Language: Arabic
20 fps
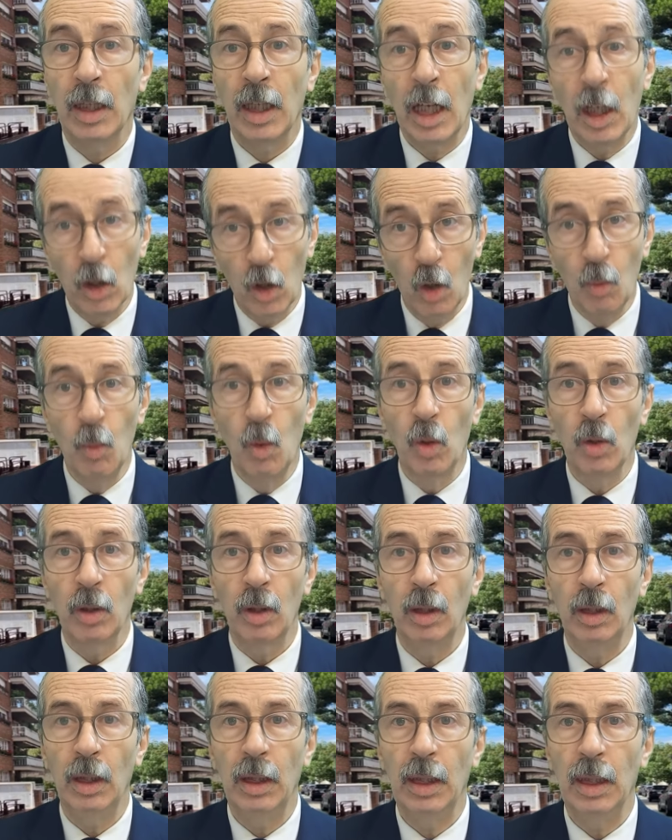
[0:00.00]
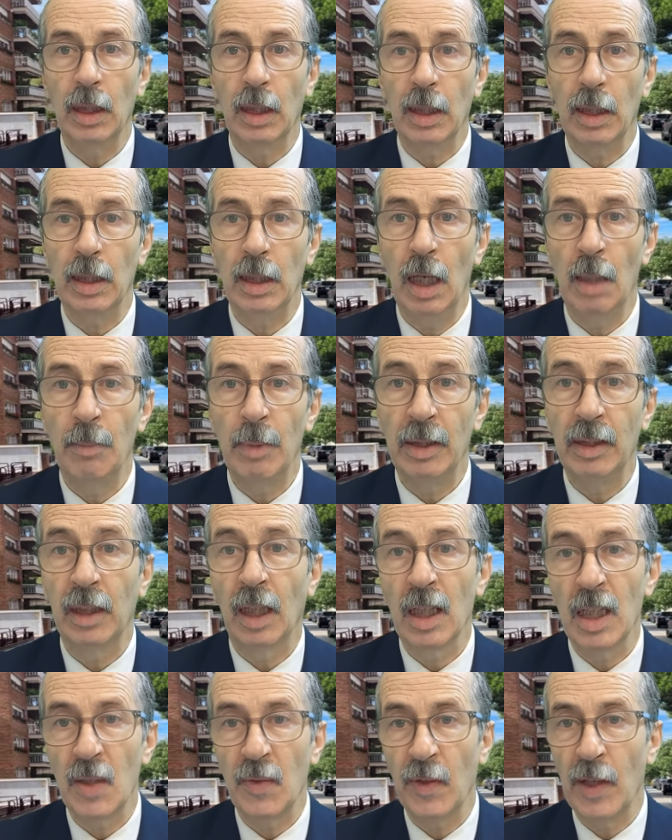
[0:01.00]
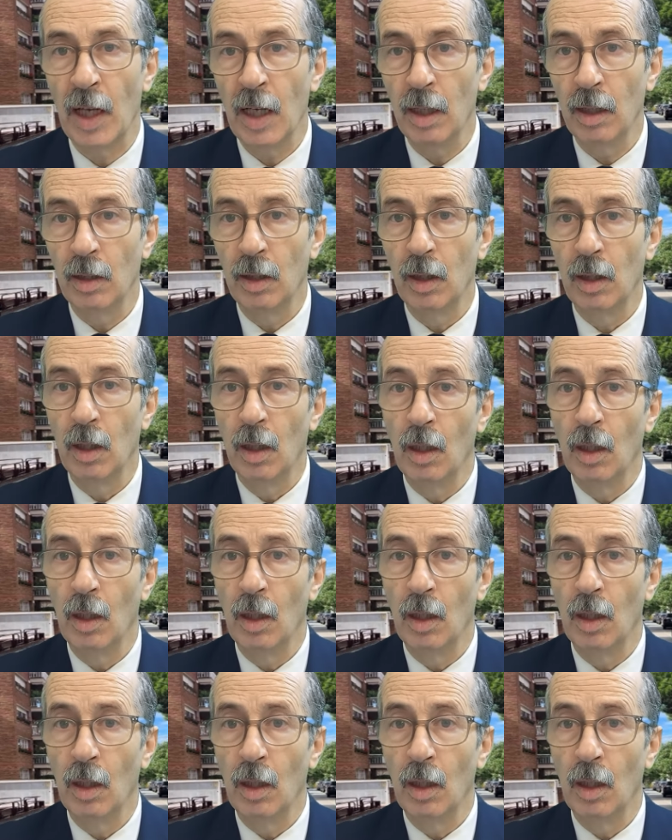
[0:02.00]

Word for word: كاين امور اللي راي العام ما يدخلش فيها